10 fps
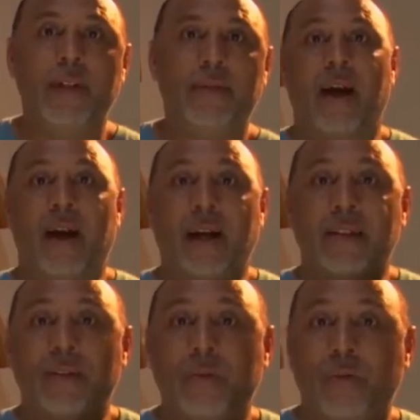a casa
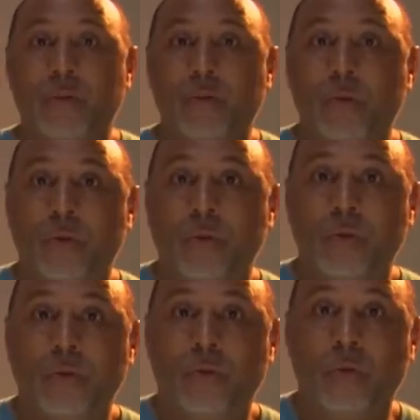do, do,
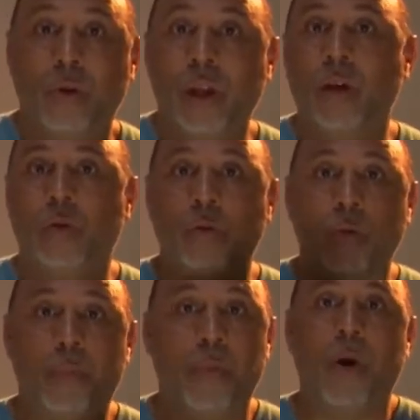do rico, do
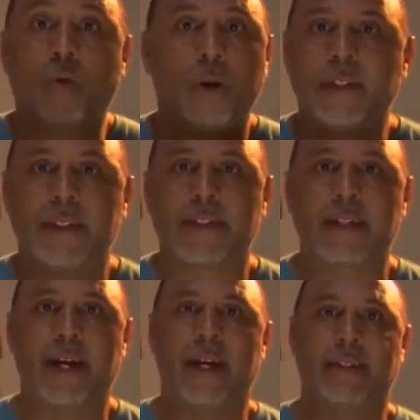pobre, todas as
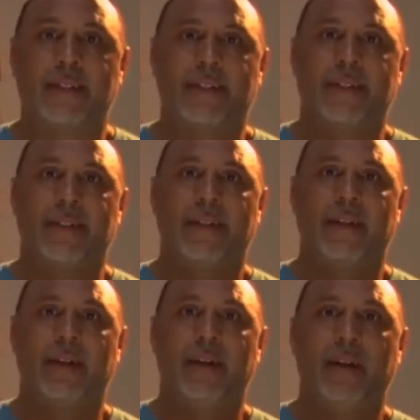casas
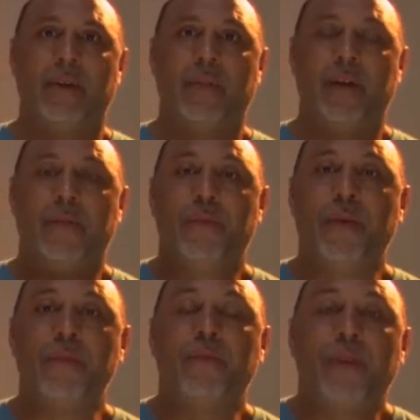que
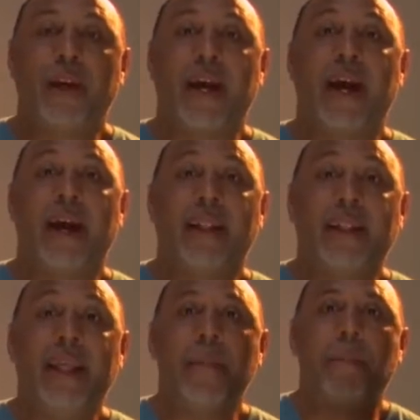vão ficar
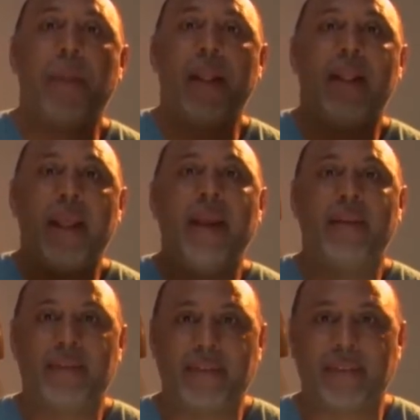
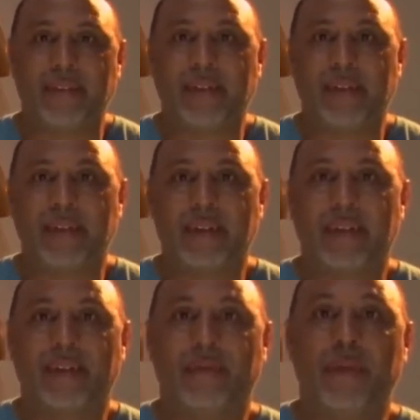dependentes,
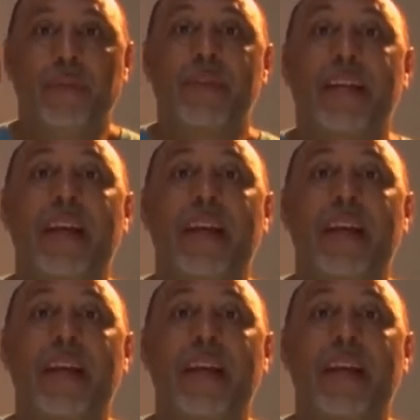vamos